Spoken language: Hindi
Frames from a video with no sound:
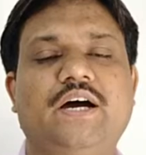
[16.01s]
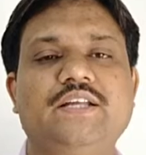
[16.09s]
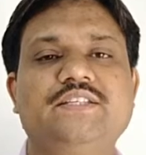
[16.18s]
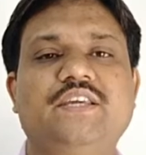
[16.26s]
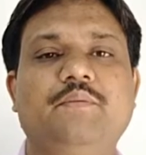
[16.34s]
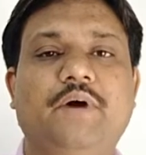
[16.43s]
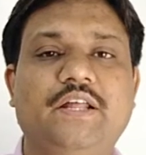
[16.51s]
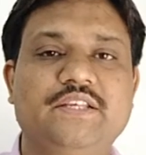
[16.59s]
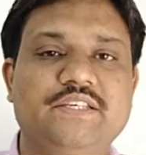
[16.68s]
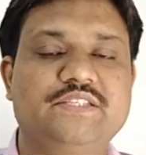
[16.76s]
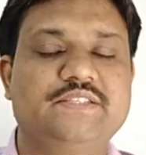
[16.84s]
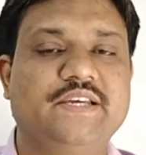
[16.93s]
आज के बाद
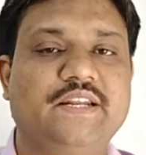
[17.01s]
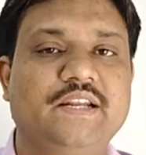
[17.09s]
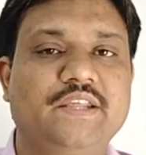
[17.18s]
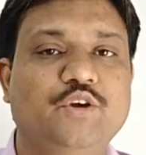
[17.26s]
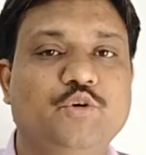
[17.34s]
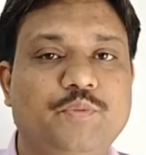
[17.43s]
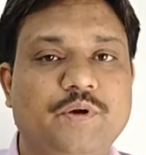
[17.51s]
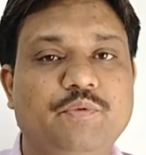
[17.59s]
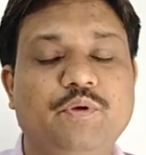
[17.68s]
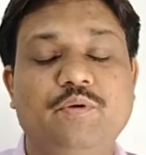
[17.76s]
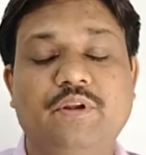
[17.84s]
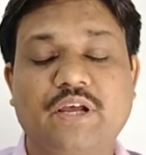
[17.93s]
इस चैनल के ऊपर भी